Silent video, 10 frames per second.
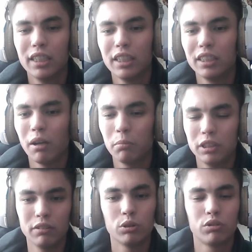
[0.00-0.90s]
там,
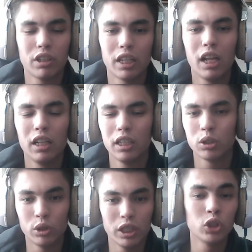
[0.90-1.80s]
где вот каналы,
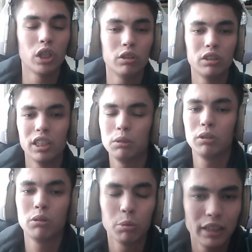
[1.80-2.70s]
которые я считаю интересными,
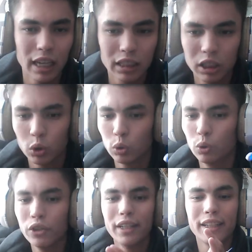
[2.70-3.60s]
за которыми я слежу,
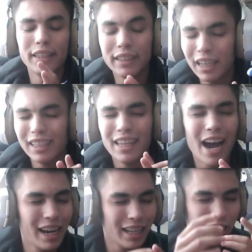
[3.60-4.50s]
и так
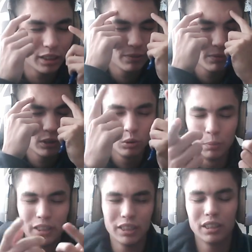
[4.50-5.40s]
далее
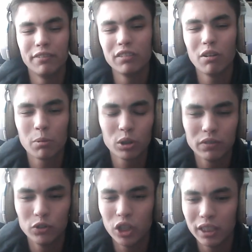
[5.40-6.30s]
думайте, задавайте
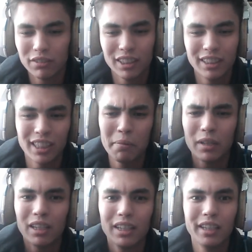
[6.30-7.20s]
вопросы в чатах, в
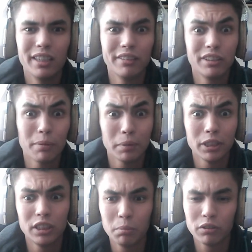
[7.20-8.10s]
Телеграме. И всем
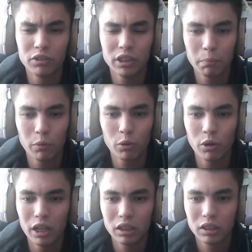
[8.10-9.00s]
спасибо, всем
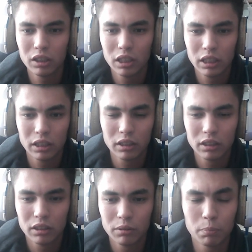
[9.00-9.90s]
пока.
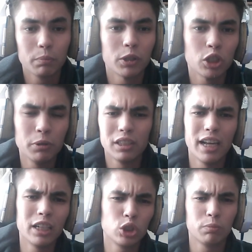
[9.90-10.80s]
Прожмите
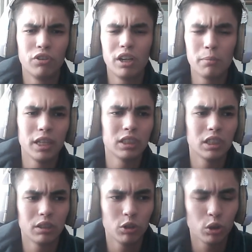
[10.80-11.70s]
лайк, чтобы в рекомендации
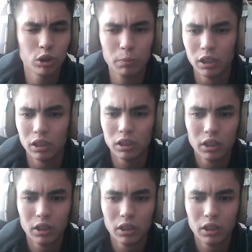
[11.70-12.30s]
этот видос был.